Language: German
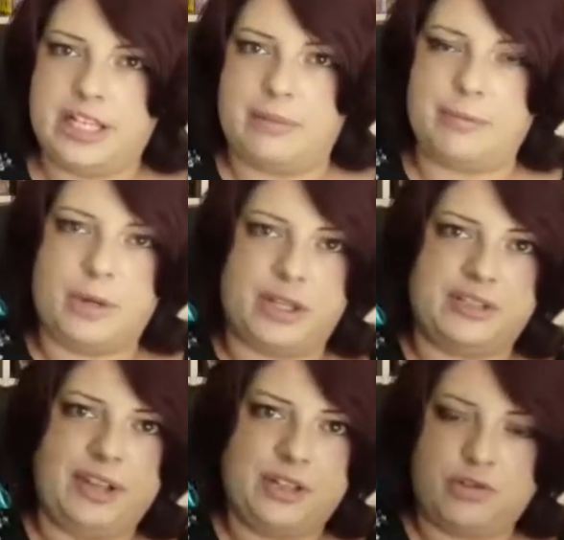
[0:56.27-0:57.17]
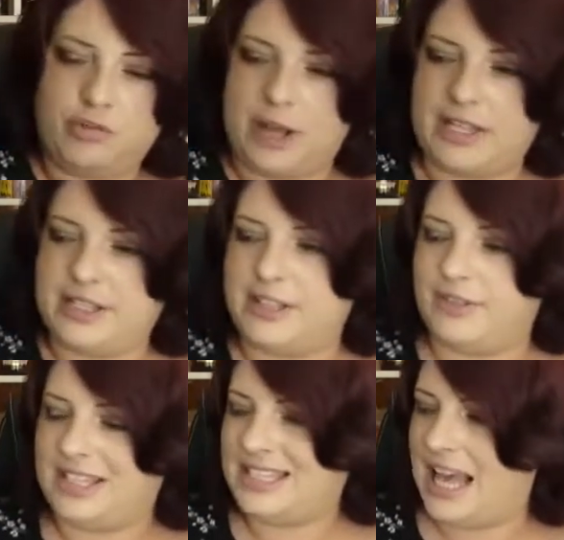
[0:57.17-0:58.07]
Ich habe Bock, es wegzuschmeißen. Es
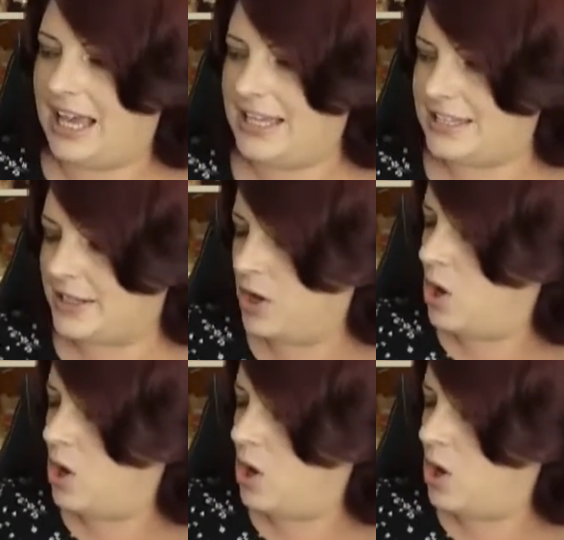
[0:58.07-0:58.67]
wird Zeit.